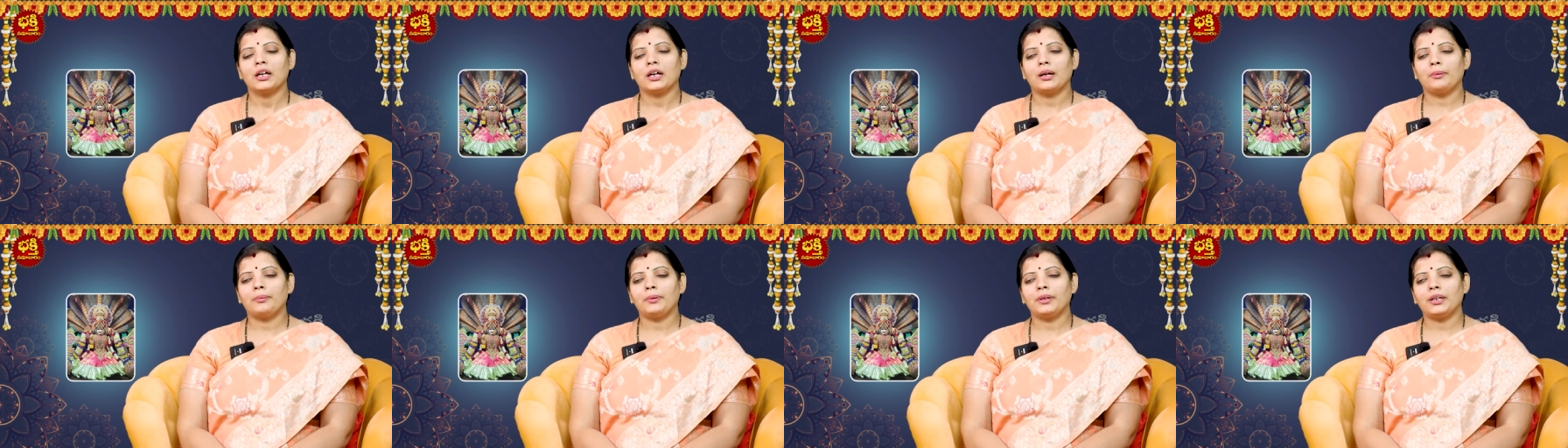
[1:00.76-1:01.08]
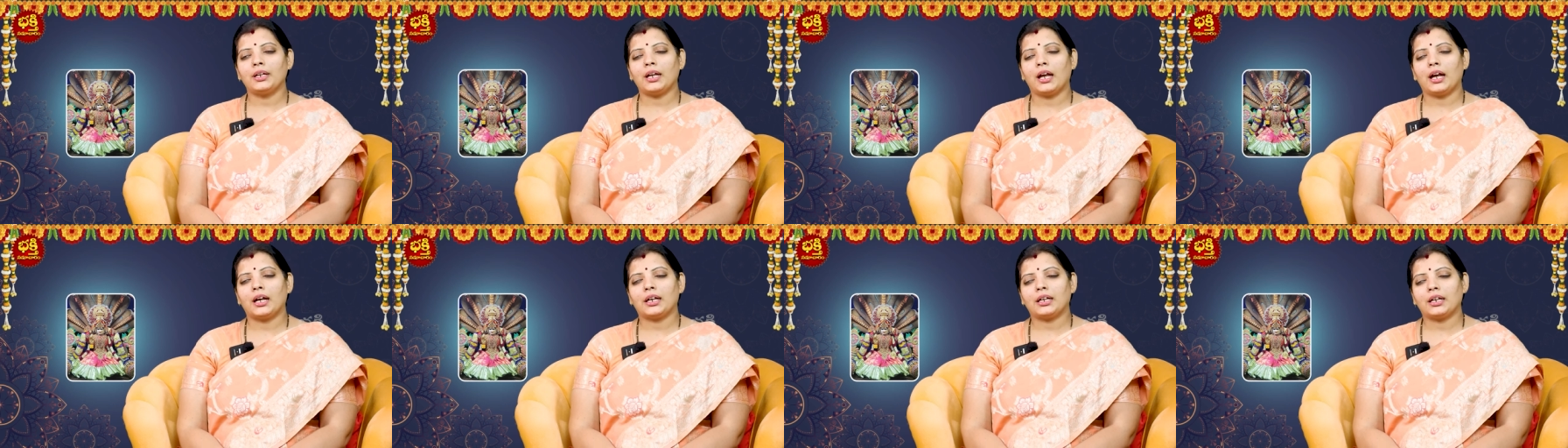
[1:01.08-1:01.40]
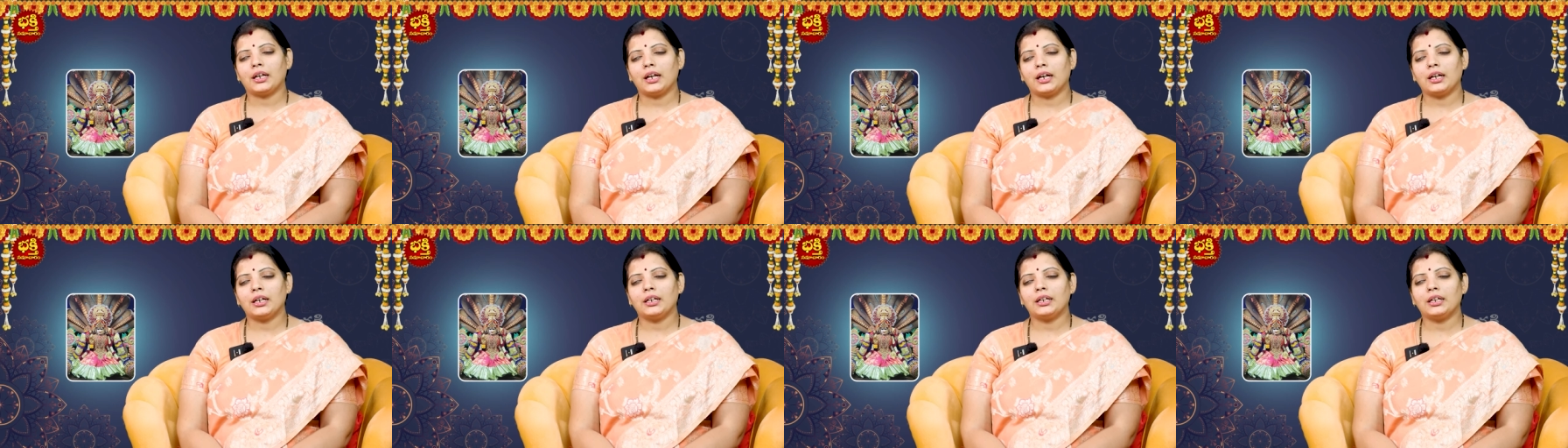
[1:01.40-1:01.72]
కాబట్టి
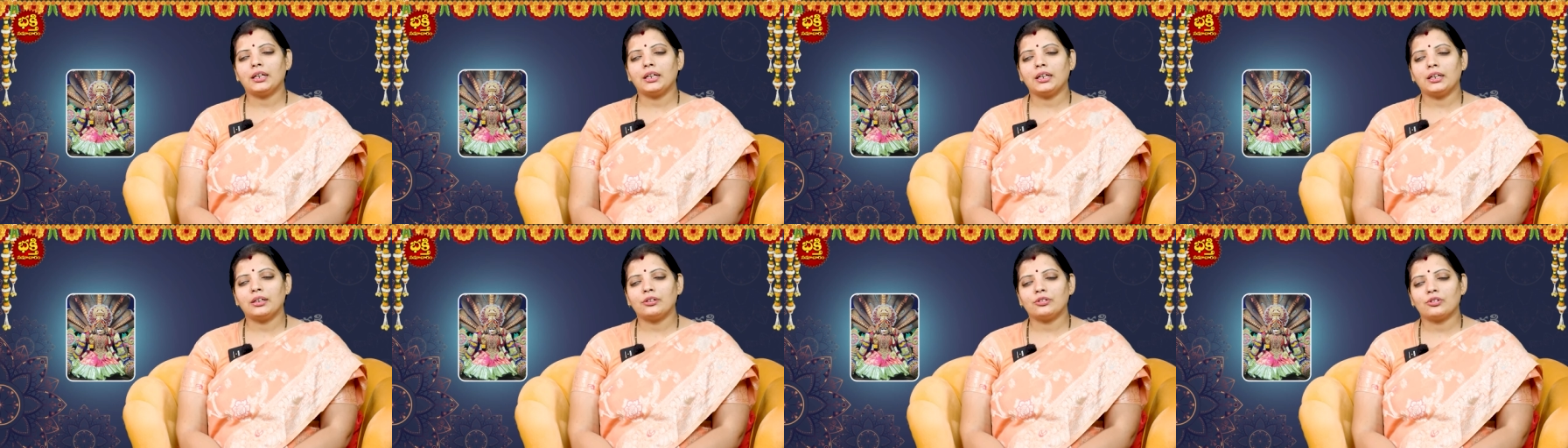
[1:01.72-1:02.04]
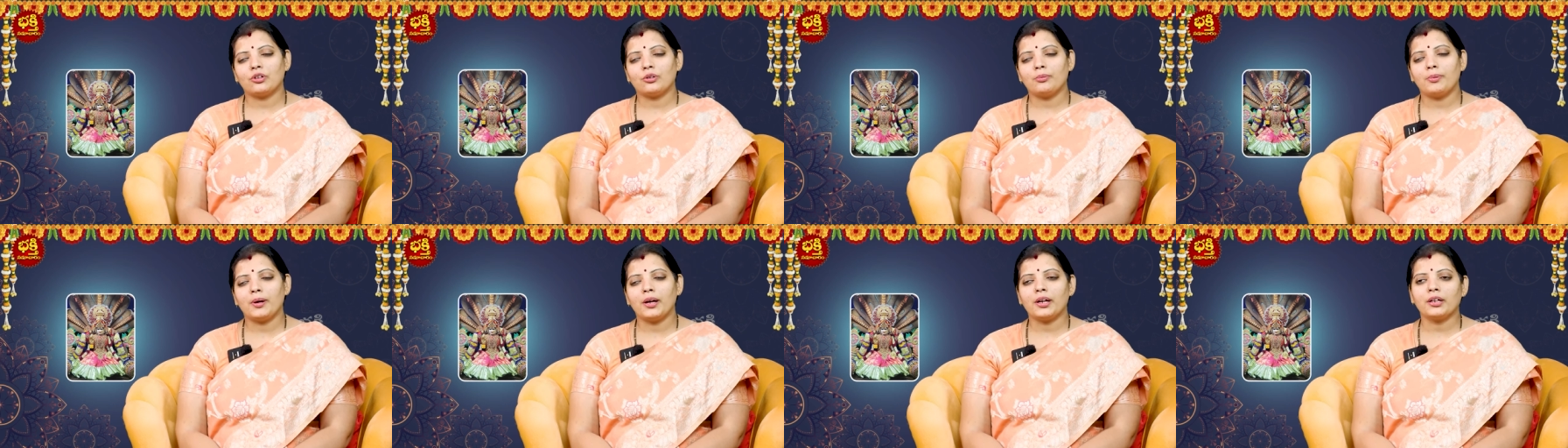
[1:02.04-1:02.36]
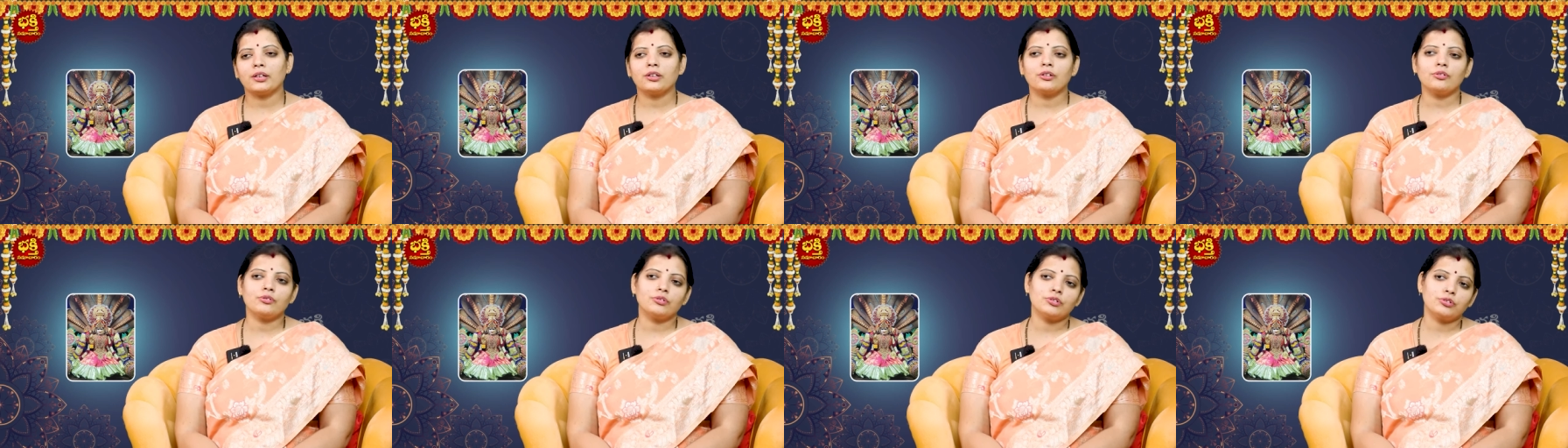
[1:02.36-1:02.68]
అట్లాంటి
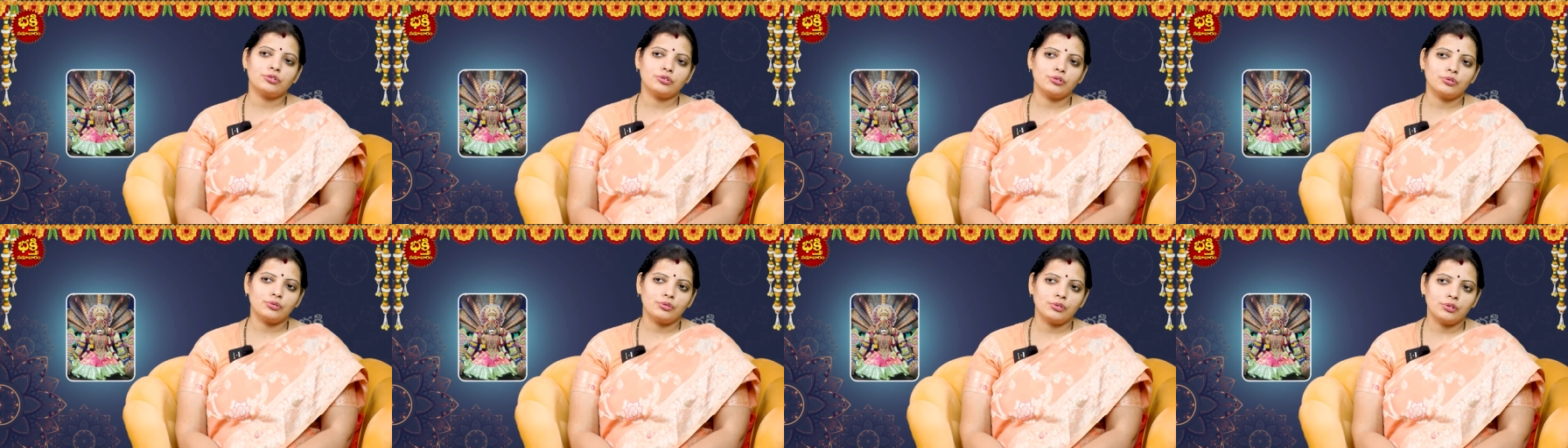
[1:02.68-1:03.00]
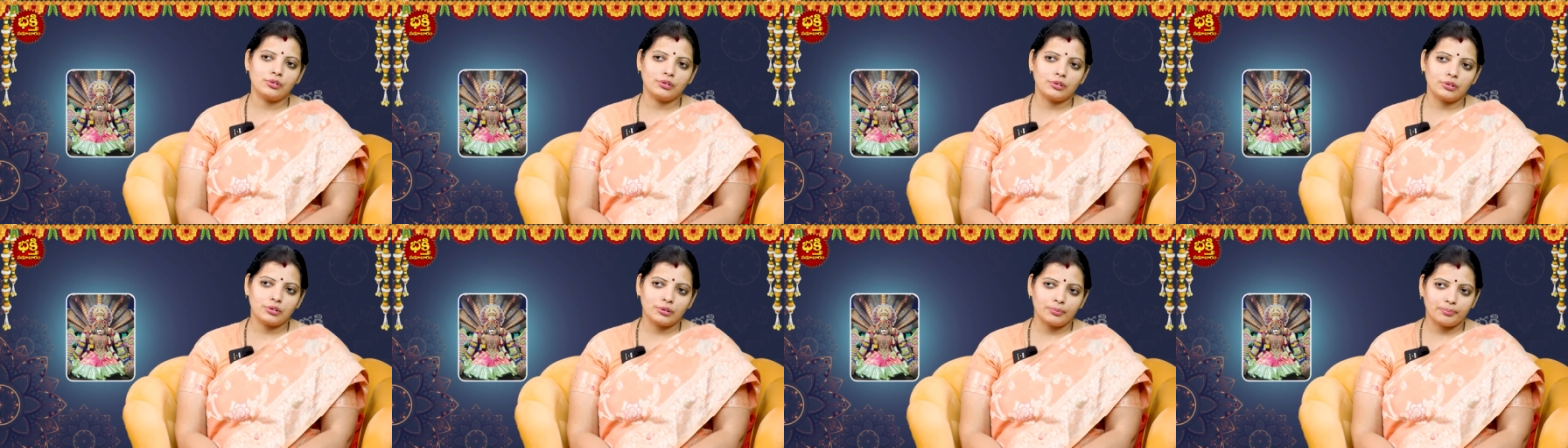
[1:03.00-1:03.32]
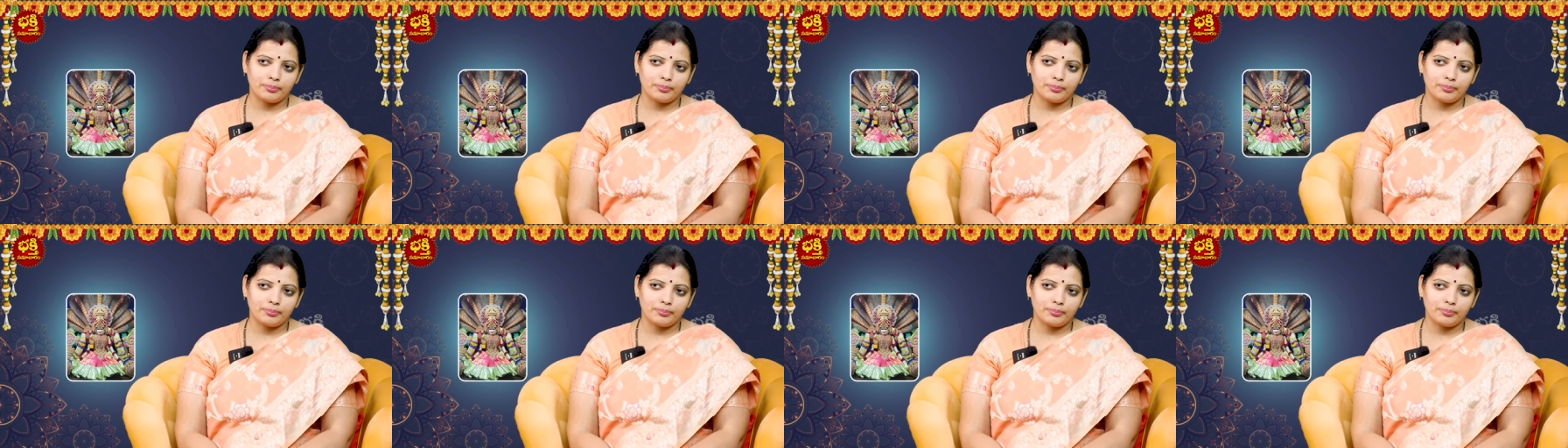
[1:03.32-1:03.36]
సౌభాగ్య వస్తువులు